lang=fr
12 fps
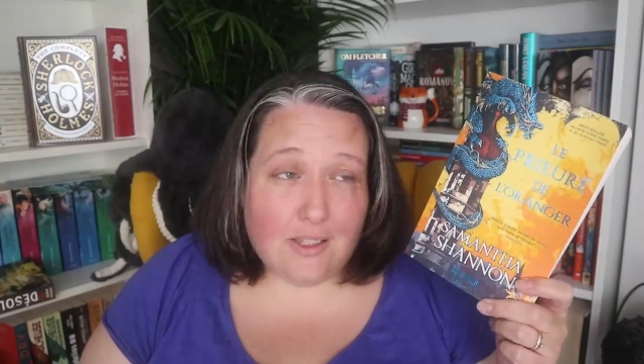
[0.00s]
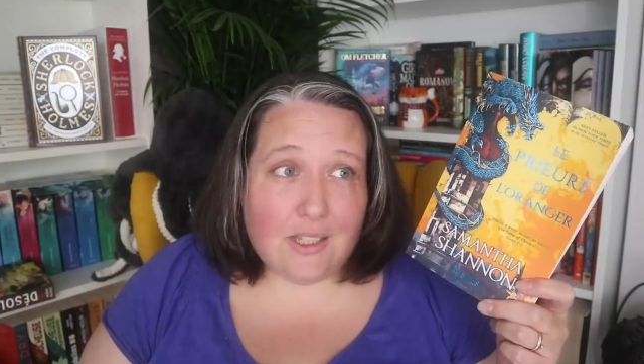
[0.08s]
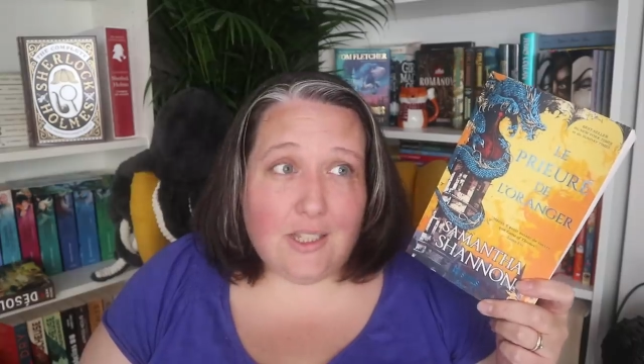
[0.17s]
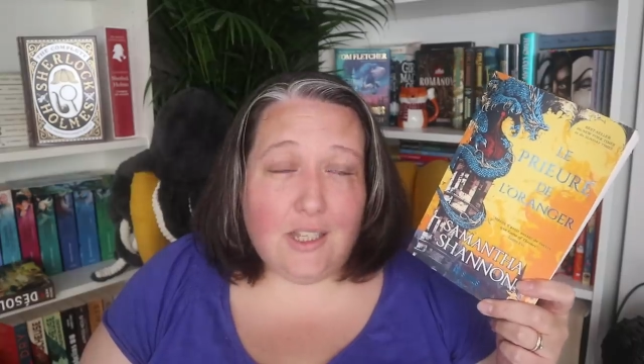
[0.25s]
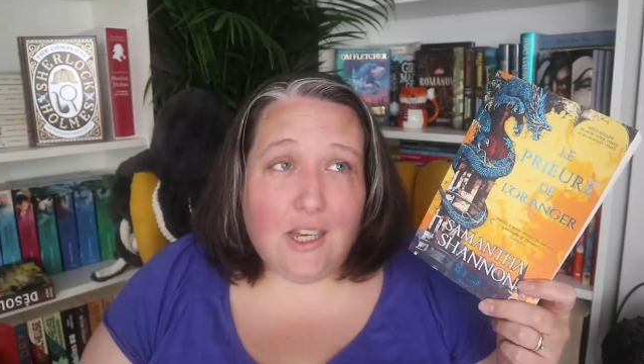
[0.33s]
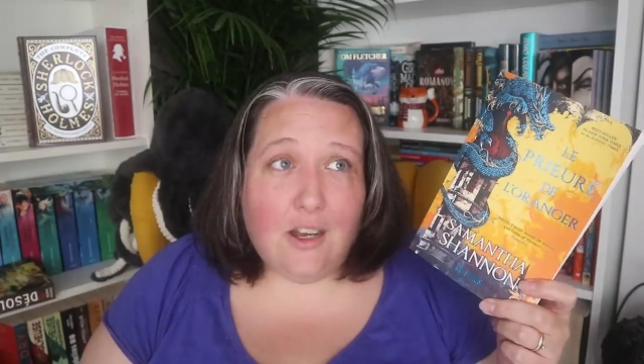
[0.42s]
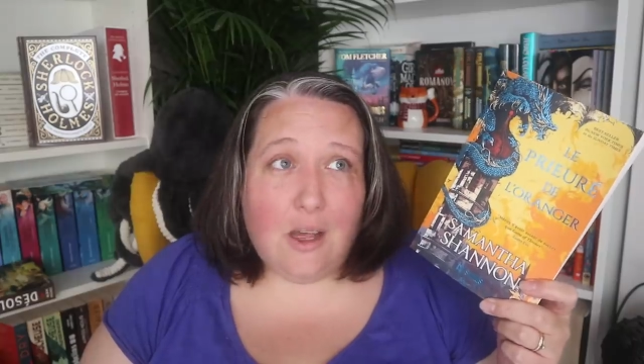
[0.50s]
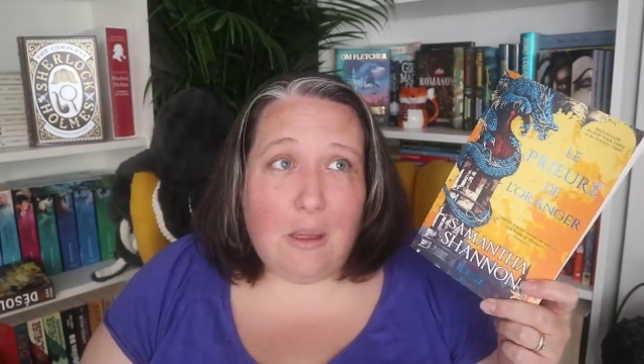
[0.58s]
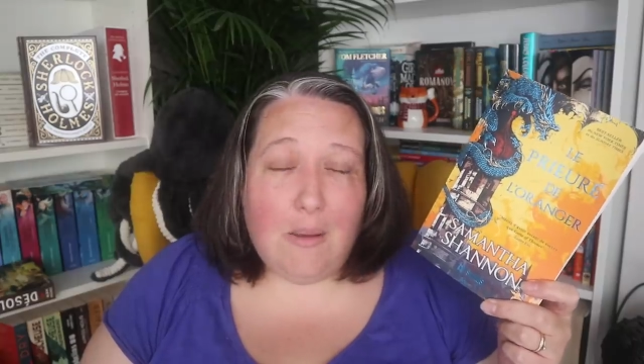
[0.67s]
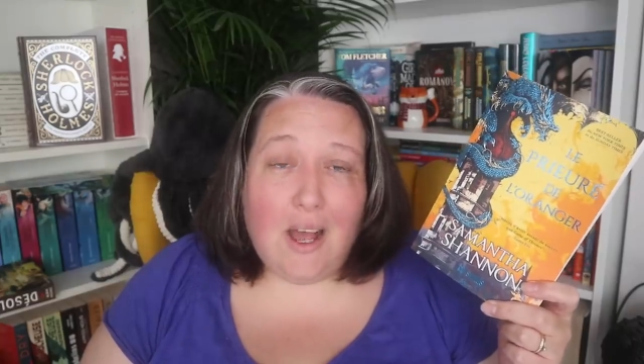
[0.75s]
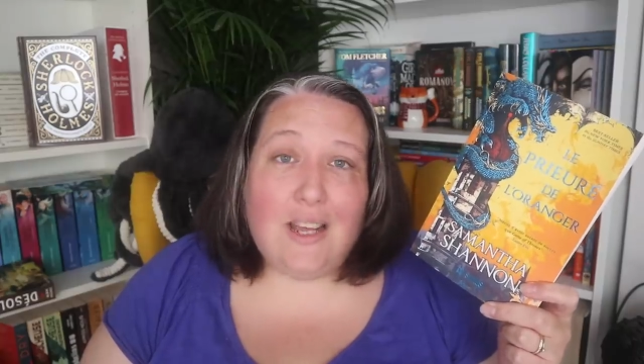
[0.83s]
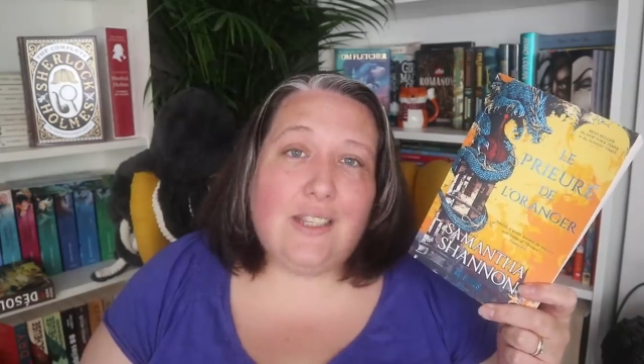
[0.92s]
ce qui est quand
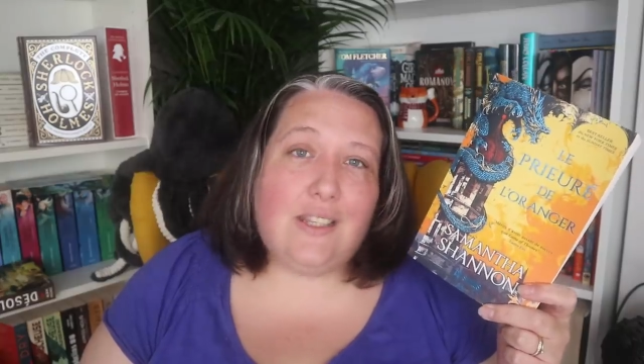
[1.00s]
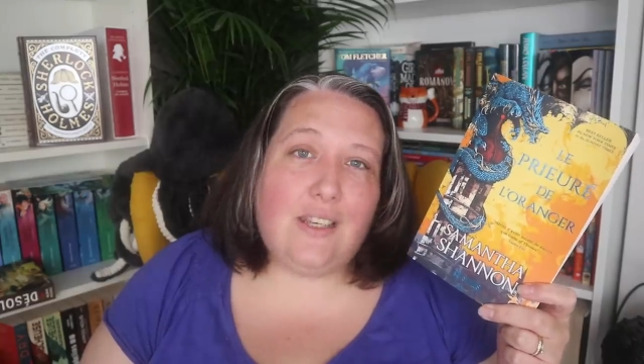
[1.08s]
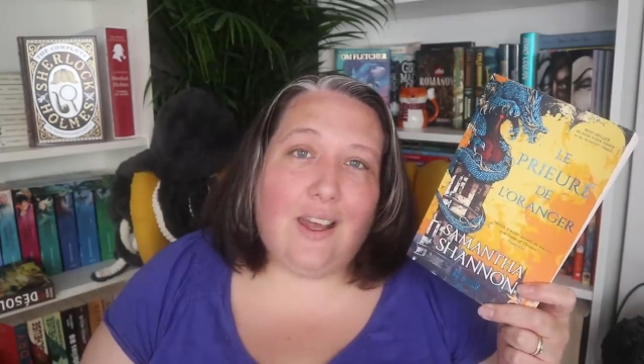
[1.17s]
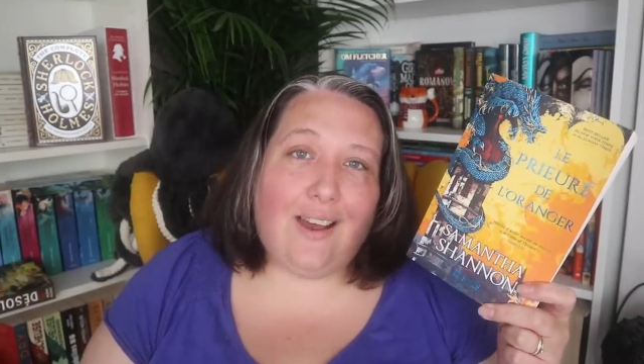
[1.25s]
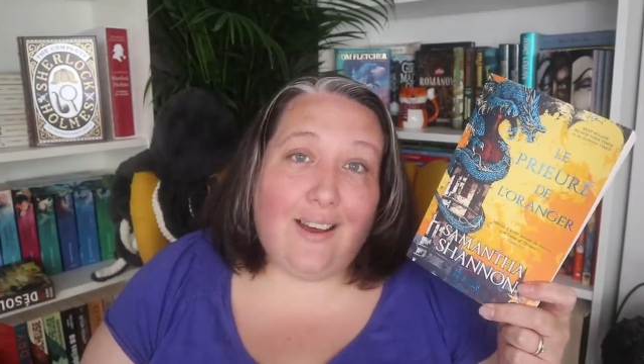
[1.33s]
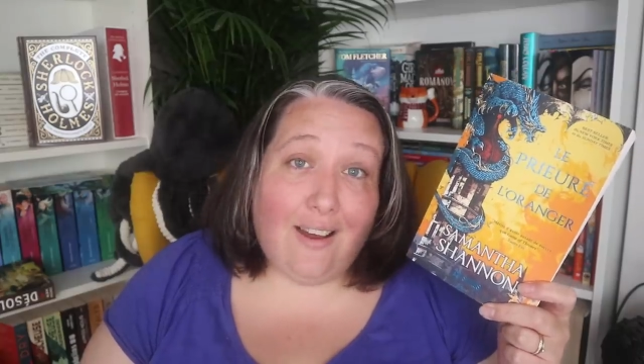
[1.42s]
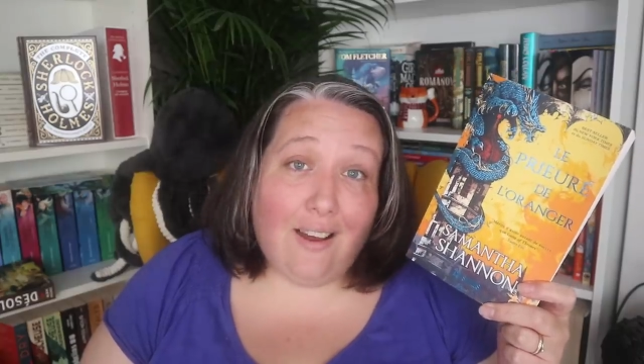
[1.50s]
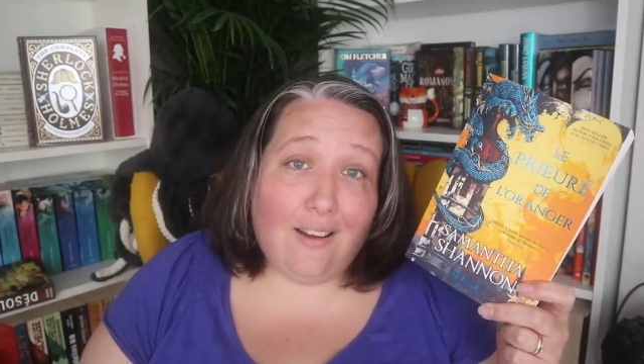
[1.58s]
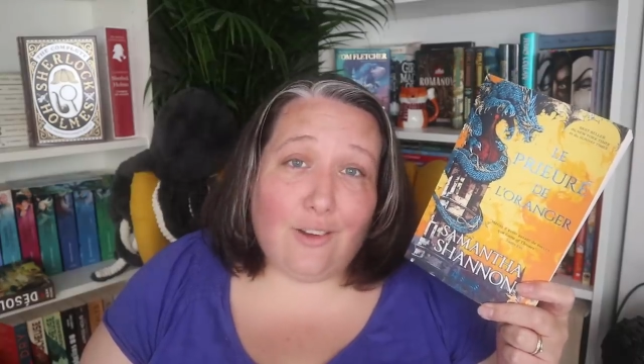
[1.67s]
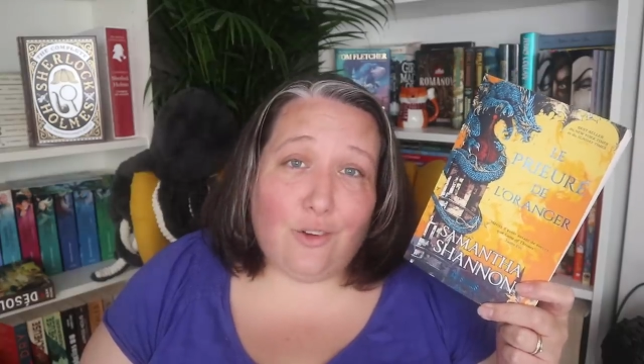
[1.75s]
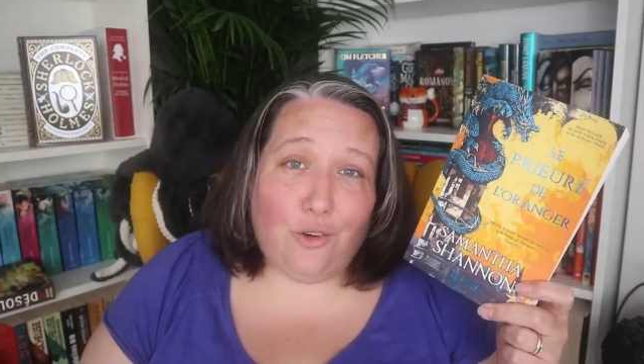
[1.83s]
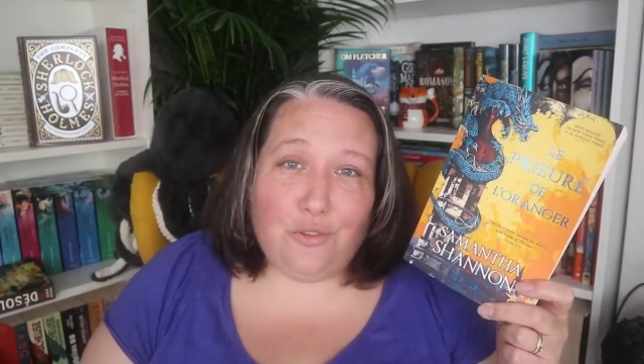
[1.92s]
même assez
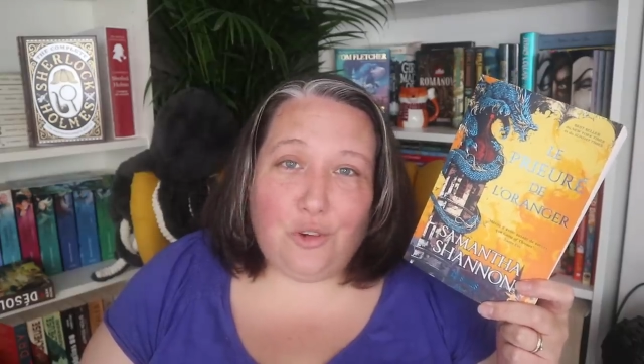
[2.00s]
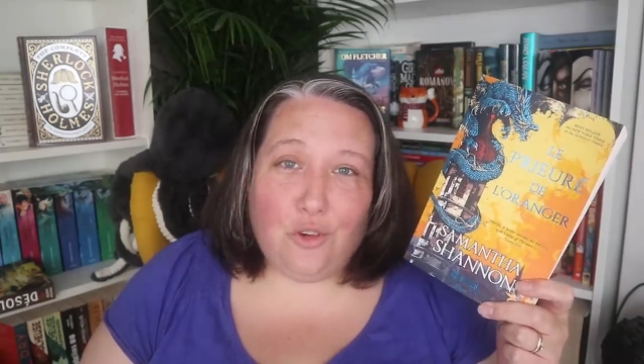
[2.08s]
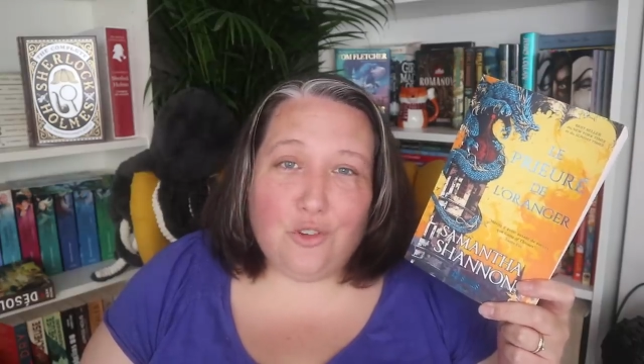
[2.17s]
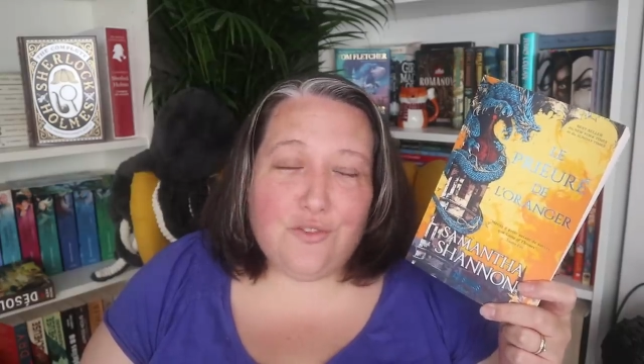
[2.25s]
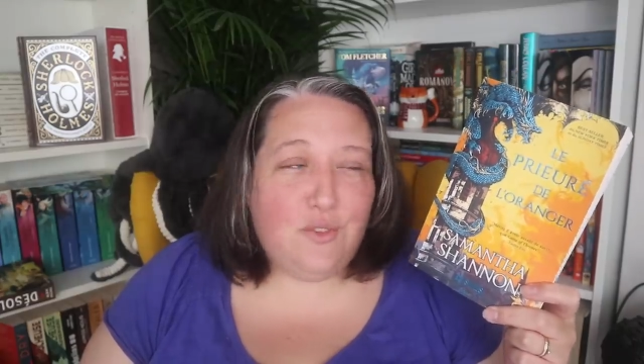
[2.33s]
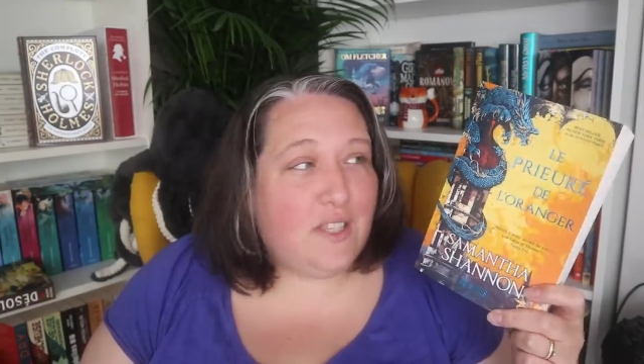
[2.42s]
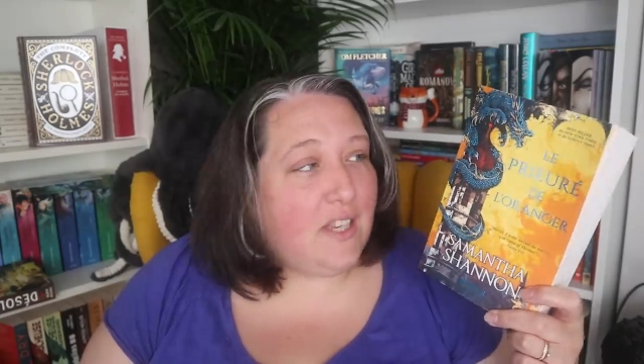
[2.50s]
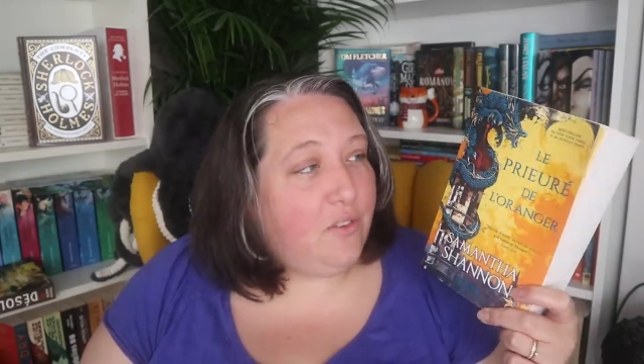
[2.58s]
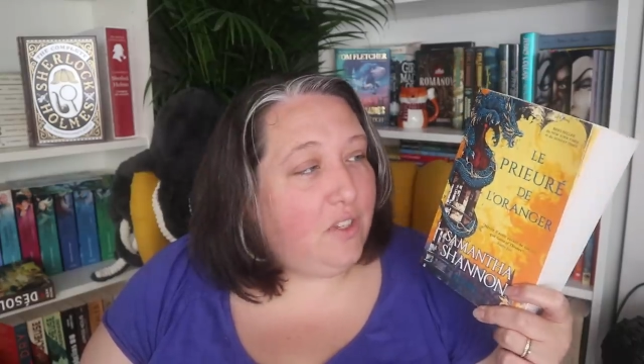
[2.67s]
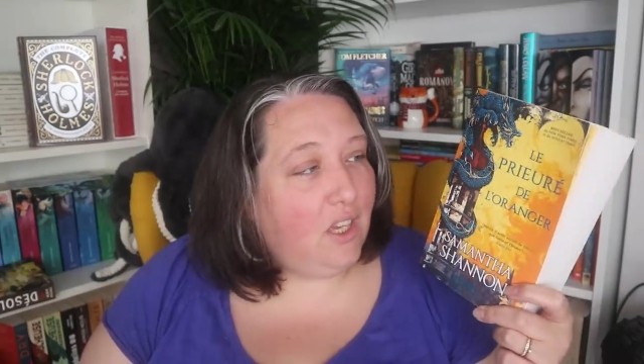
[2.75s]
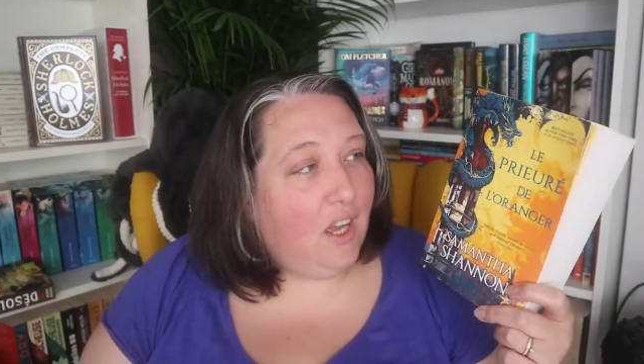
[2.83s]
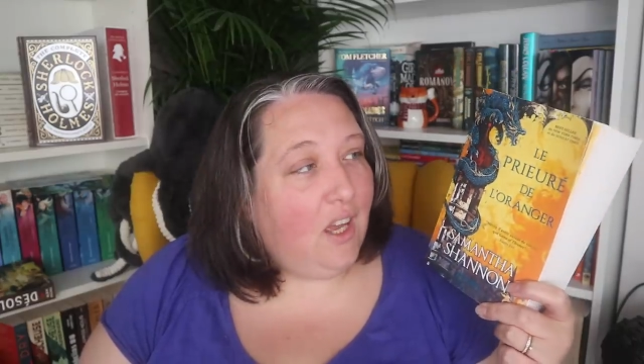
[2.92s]
rare en France, vous le
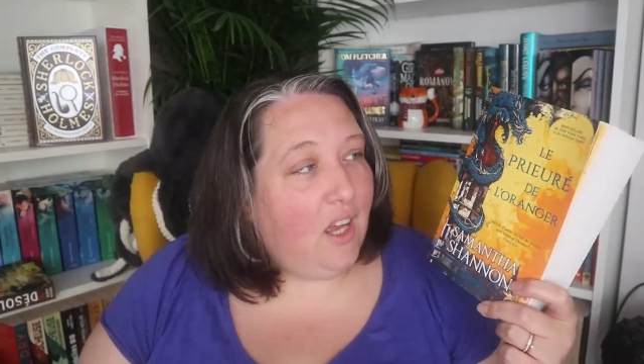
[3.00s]
savez.